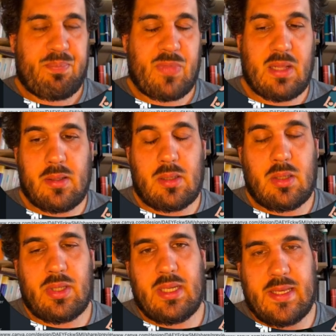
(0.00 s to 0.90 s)
dann kann
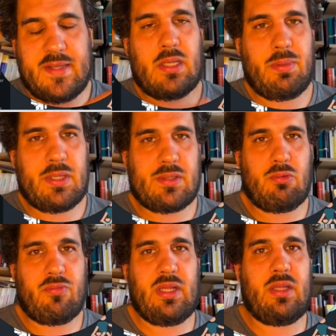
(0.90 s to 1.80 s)
die nächste Person,
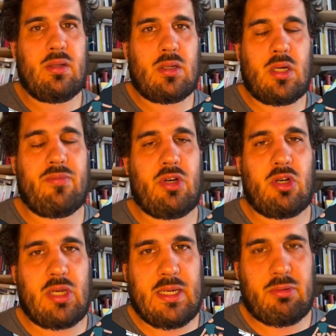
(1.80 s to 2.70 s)
wenn die einen
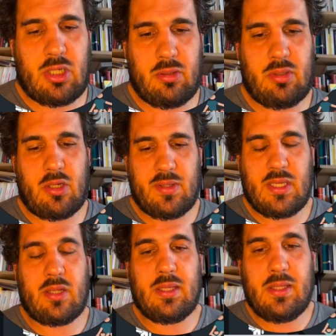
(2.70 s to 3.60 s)
Canva-Account hat, kann die
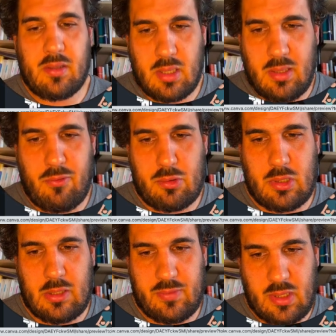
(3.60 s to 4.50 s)
an ihrer
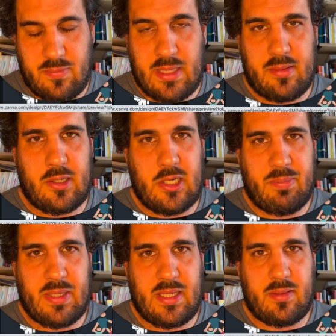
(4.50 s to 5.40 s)
Infografik
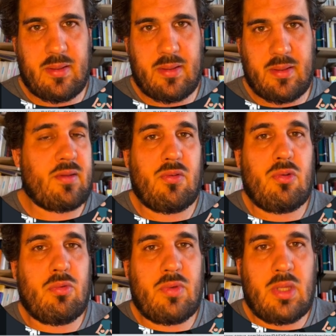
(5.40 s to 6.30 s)
weiterarbeiten. Also
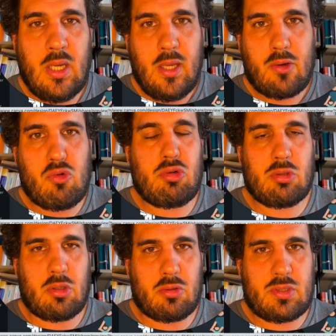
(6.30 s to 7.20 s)
so wie Google
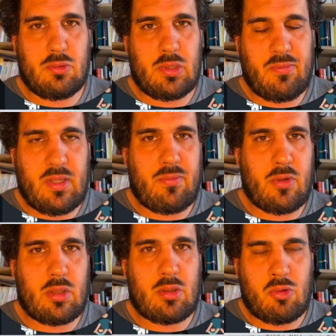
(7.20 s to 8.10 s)
Docs oder wie ein
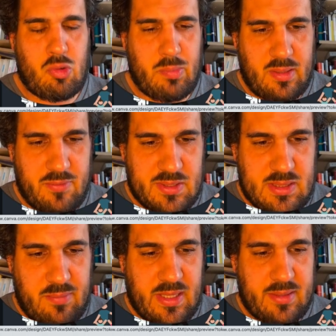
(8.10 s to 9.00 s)
Word-Dokument, was sie
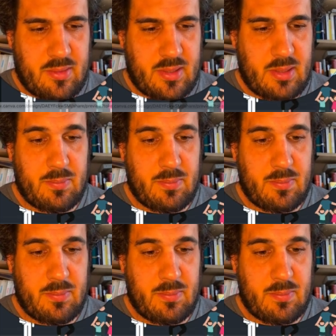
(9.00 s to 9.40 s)
weitergeben.